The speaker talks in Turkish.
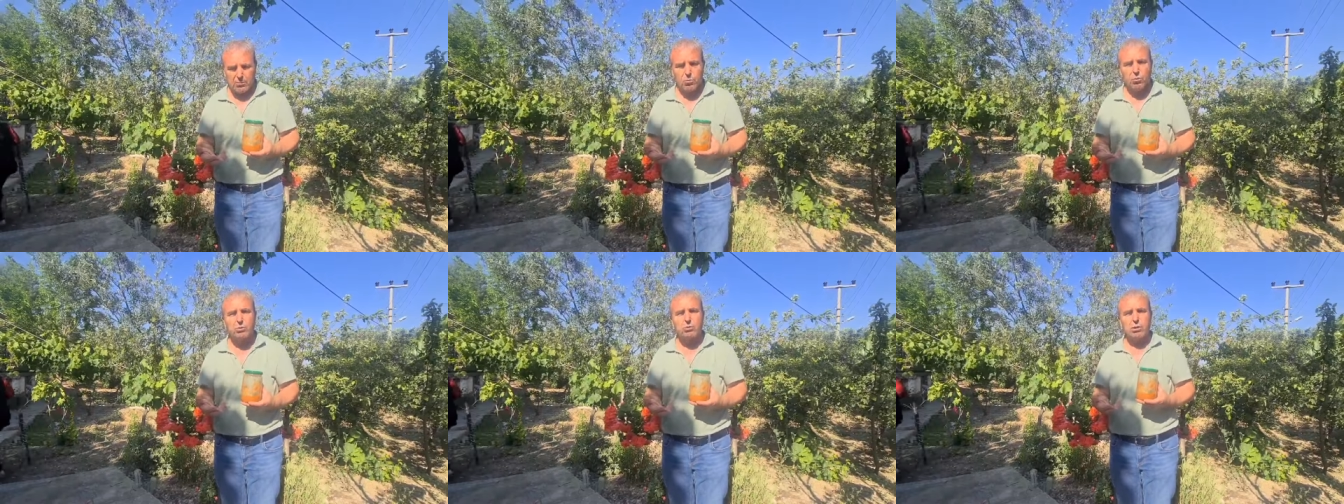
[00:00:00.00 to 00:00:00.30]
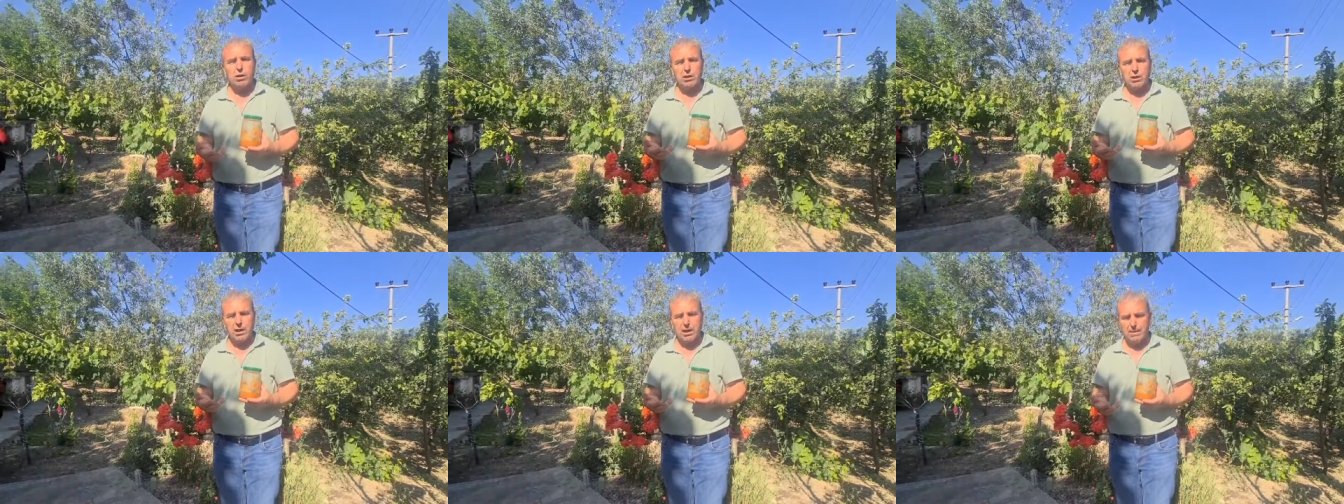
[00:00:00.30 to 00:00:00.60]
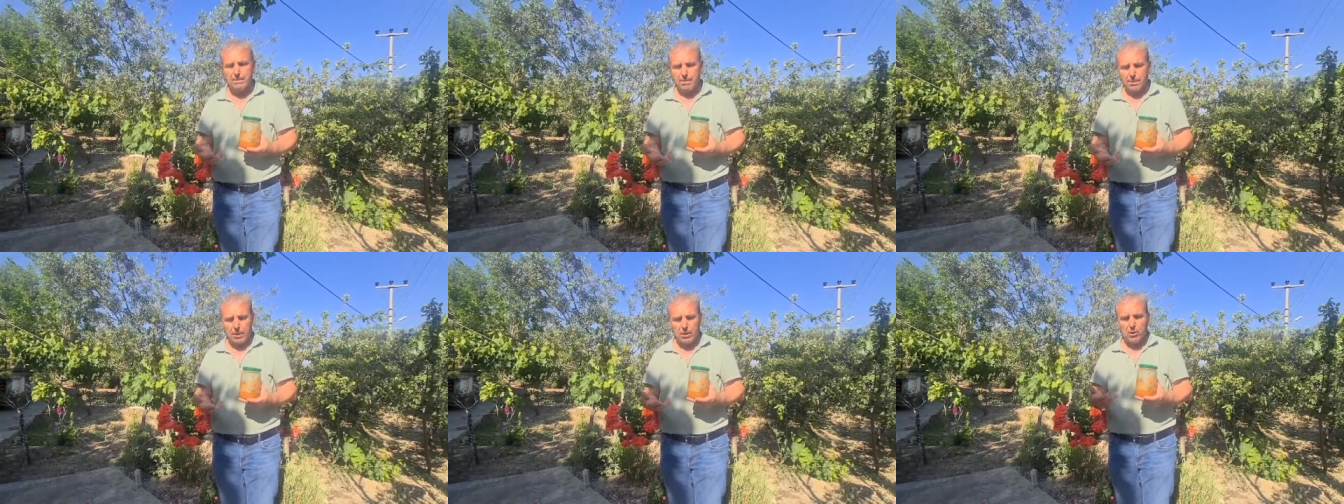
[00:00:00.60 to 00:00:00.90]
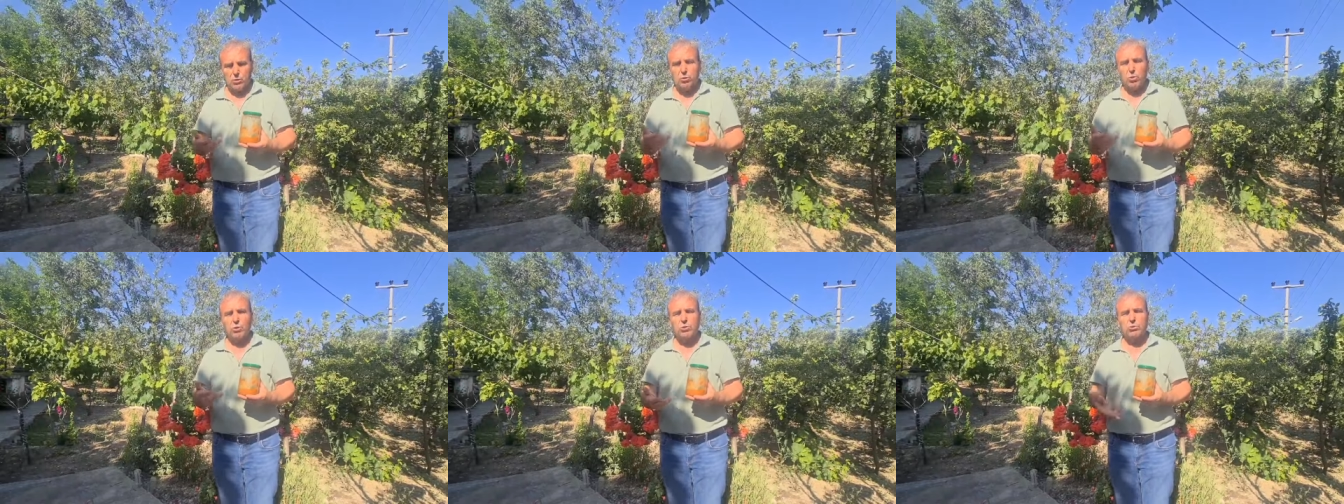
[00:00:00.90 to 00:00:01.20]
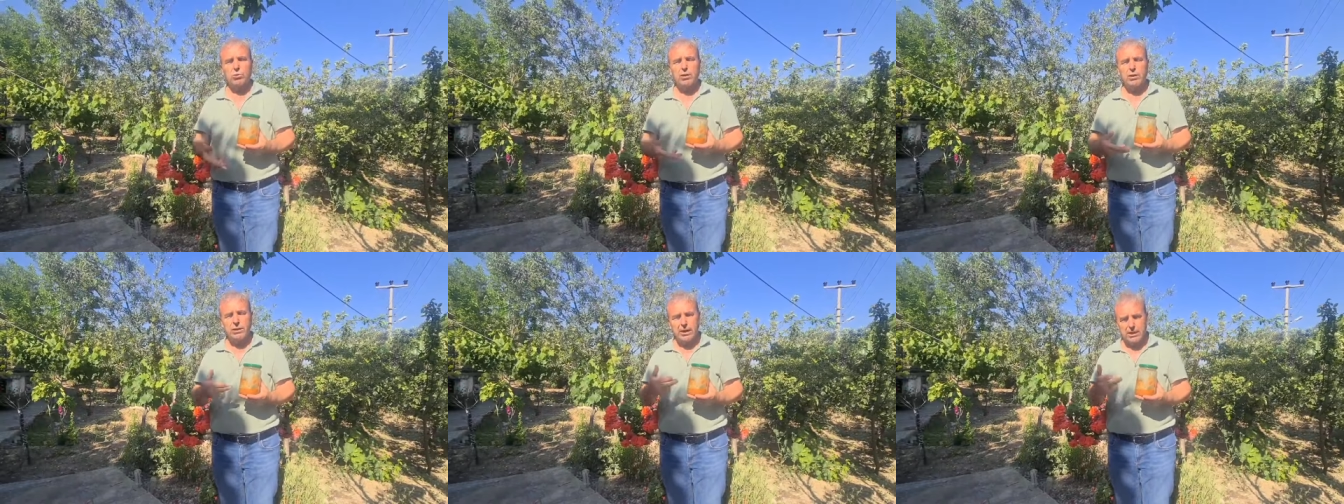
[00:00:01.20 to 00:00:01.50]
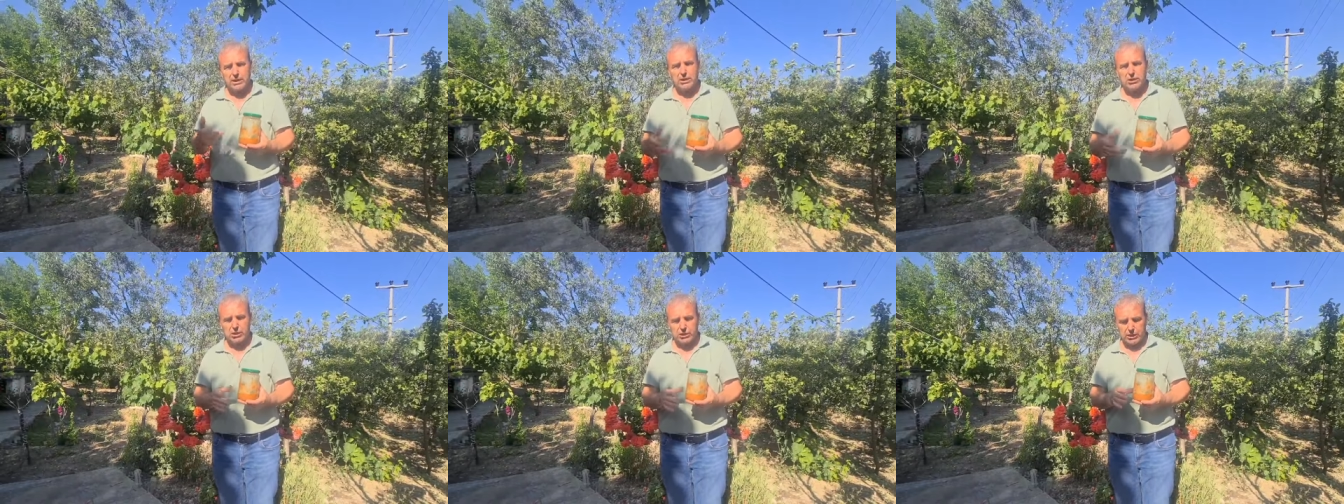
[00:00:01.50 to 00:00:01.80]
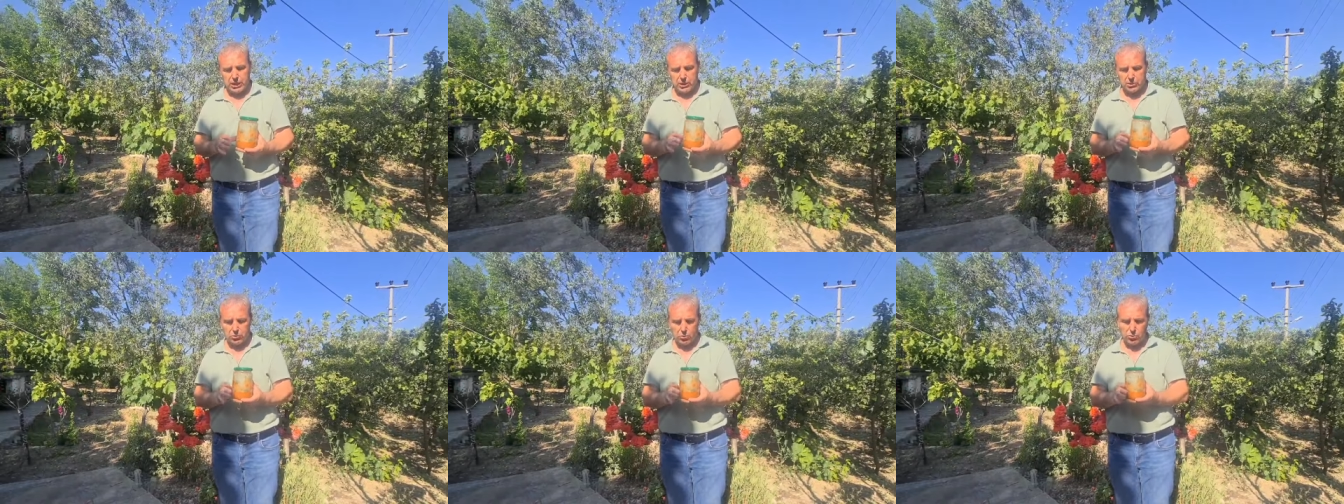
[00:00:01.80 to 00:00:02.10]
mutlaka doktora
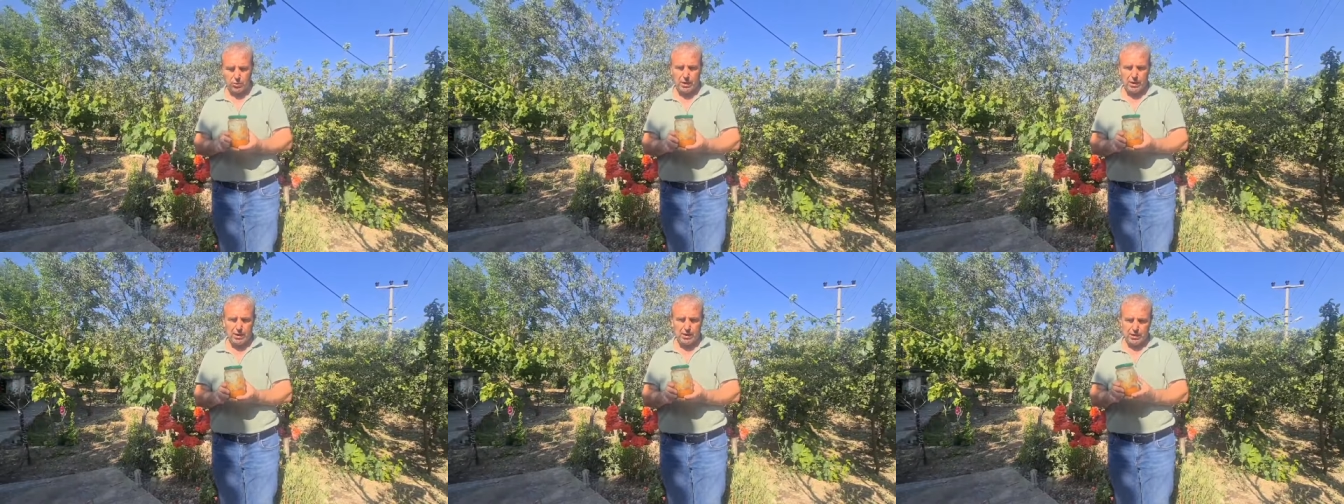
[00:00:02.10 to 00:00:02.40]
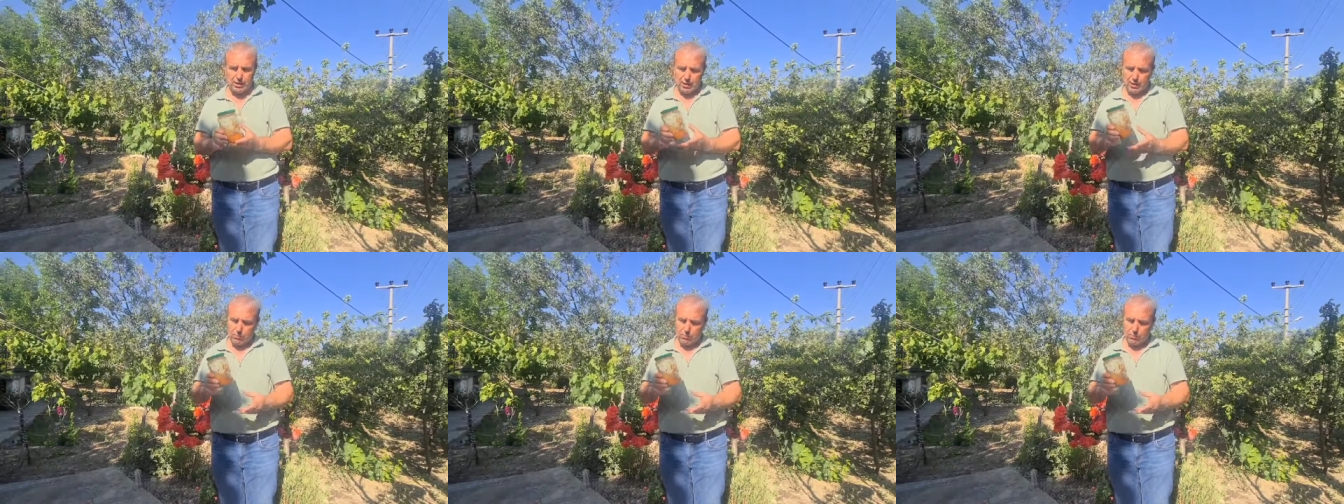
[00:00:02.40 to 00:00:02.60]
danıştıktan sonra